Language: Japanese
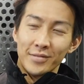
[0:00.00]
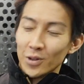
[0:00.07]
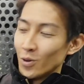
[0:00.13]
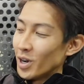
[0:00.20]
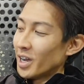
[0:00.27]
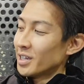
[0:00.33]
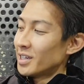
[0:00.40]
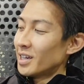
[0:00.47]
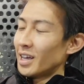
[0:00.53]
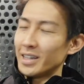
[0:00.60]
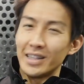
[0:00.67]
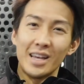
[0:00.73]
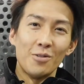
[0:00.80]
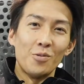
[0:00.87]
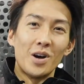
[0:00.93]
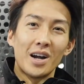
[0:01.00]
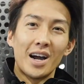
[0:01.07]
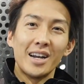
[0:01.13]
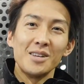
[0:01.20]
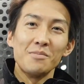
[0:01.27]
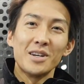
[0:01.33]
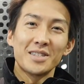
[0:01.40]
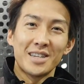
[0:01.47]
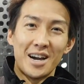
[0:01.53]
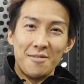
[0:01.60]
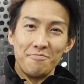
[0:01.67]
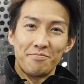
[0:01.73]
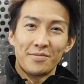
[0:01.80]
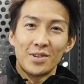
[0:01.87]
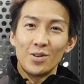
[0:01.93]
ご覧いただいて分かりますか
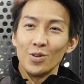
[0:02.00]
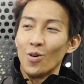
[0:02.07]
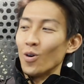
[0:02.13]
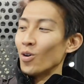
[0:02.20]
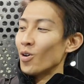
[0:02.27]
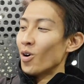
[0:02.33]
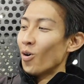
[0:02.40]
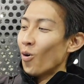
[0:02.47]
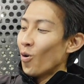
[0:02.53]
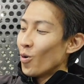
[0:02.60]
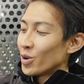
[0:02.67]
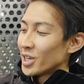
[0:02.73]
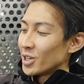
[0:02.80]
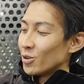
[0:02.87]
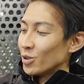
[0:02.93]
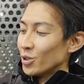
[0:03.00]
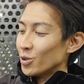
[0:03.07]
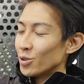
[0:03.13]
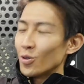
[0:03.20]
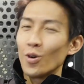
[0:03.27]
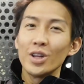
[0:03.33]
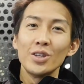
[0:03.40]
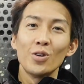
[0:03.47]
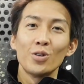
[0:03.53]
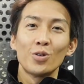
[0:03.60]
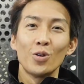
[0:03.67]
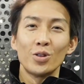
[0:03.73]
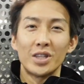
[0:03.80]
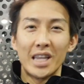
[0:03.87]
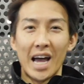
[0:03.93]
この大きくゆとりの
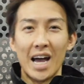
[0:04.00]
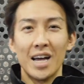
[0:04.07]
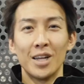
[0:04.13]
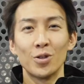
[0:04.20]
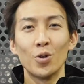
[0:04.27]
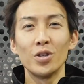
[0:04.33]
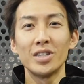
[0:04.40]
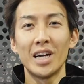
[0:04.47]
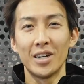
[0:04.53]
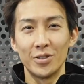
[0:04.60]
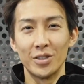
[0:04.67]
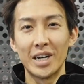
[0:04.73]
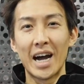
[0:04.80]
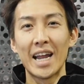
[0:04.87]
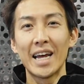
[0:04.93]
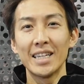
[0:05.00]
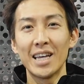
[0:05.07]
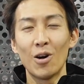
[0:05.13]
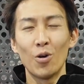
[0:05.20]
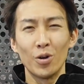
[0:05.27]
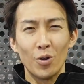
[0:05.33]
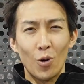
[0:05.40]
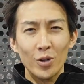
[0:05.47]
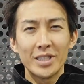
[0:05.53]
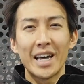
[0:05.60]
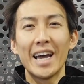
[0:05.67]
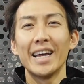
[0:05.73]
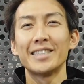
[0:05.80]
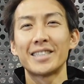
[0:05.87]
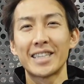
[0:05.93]
とったとにかく体を押
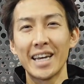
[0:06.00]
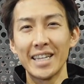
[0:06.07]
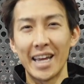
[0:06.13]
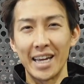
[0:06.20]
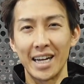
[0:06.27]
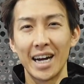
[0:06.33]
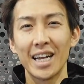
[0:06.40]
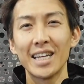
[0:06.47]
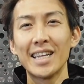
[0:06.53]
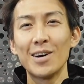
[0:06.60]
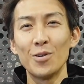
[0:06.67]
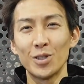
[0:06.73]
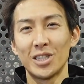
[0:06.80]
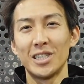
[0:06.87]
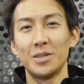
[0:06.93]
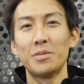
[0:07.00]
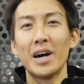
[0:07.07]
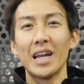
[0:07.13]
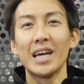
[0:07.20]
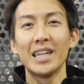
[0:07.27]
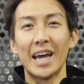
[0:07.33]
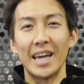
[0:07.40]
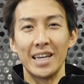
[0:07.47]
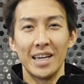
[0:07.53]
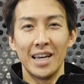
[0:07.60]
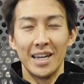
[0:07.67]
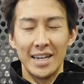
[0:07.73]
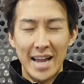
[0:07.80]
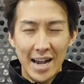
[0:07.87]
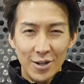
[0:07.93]
さえつけない体を縛らない
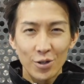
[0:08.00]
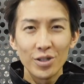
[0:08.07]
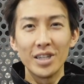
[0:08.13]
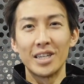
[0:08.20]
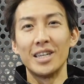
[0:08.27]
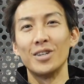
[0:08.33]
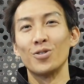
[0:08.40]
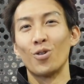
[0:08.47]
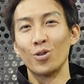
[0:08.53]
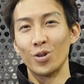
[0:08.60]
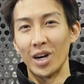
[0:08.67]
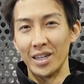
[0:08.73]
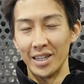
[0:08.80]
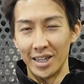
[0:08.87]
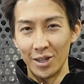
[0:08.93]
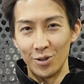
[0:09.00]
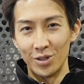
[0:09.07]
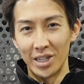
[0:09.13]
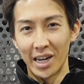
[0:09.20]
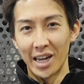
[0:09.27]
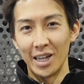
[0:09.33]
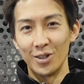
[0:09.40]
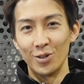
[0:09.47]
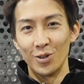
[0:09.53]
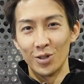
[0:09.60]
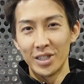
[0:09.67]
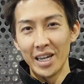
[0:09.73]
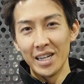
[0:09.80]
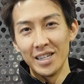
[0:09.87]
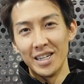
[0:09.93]
楽に着ることができるジャケットと
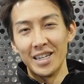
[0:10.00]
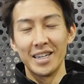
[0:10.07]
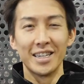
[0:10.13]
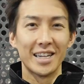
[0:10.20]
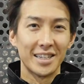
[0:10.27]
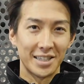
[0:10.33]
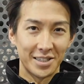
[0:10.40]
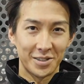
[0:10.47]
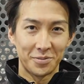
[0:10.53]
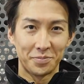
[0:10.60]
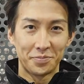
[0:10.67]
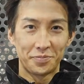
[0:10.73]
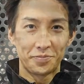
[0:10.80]
して人気なんです